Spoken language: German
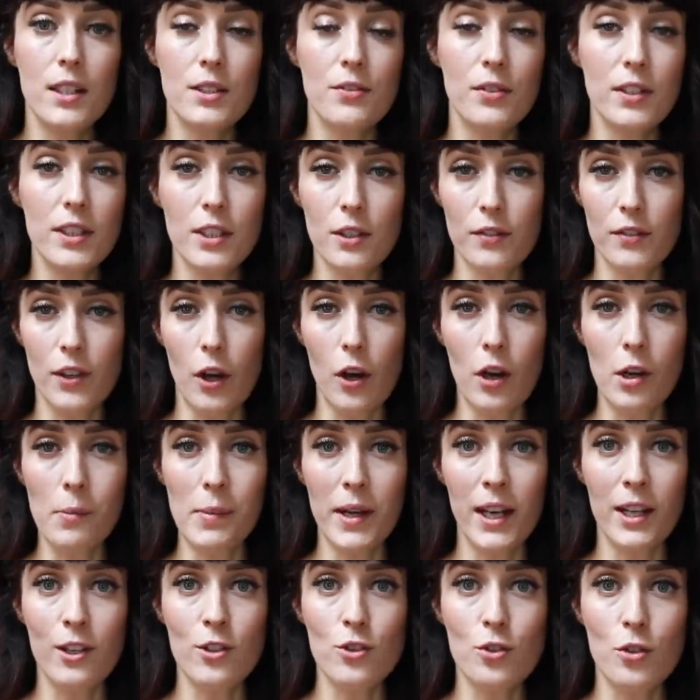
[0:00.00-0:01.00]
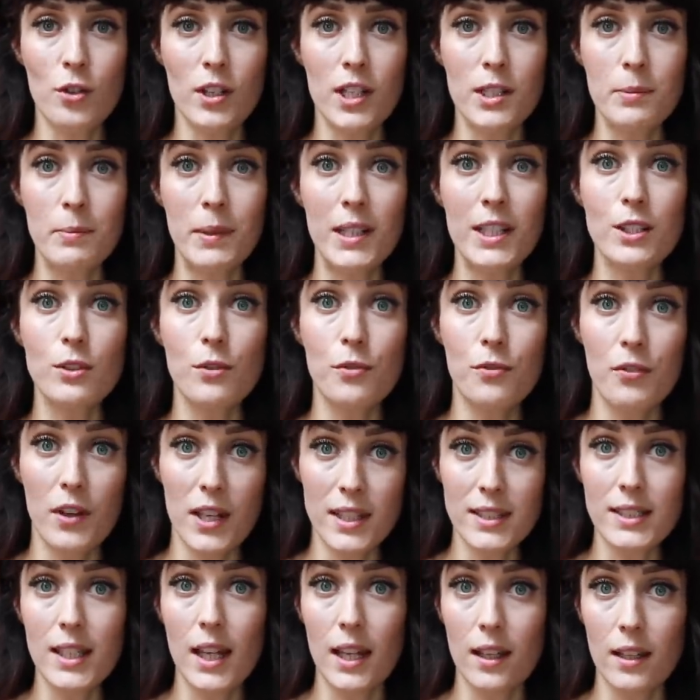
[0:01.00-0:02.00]
Das finde ich irgendwie auch immer ganz schön, dass man nicht so
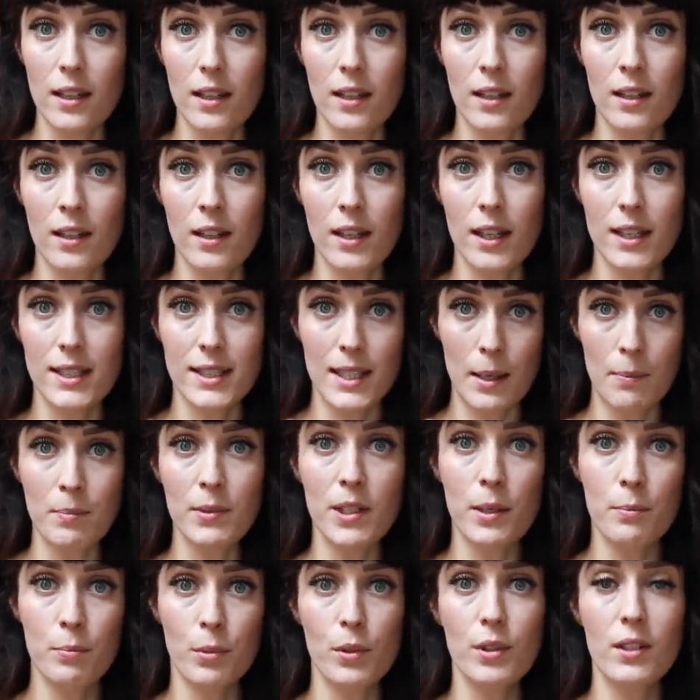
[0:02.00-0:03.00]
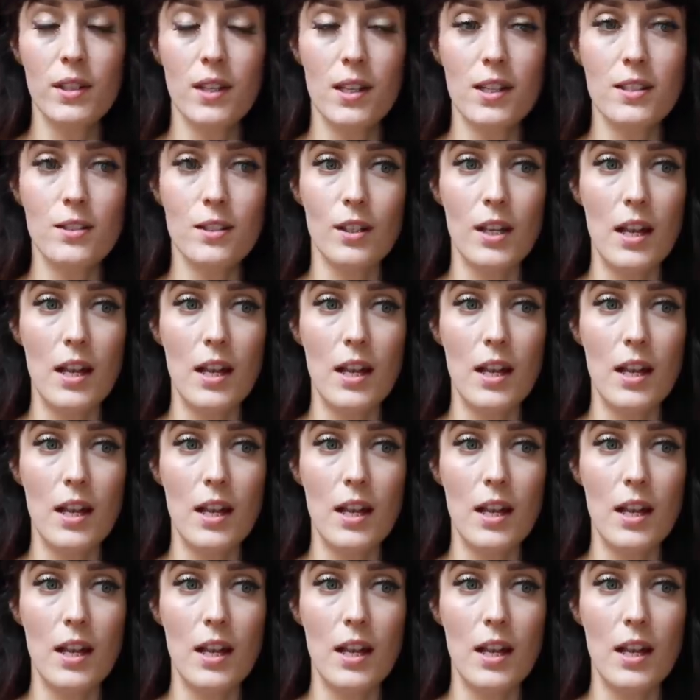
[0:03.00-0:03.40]
fest an ein Rezept gebunden ist,